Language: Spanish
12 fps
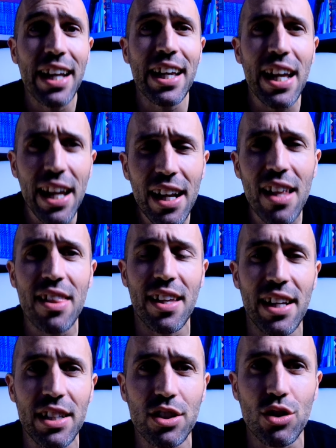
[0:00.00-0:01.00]
¿Qué quiere
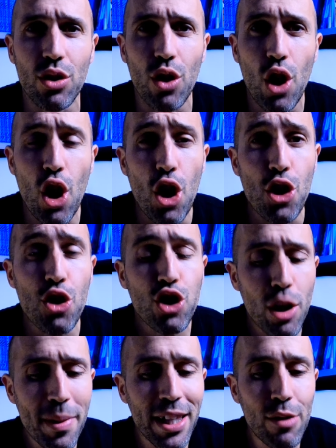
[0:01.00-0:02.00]
decir esto? Yo
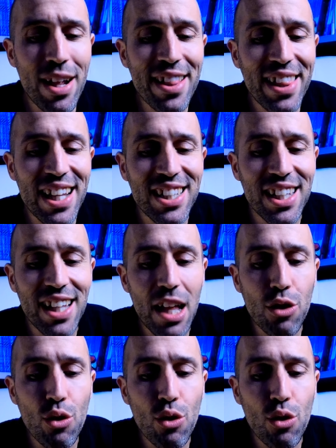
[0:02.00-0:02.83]
tengo que una intensidad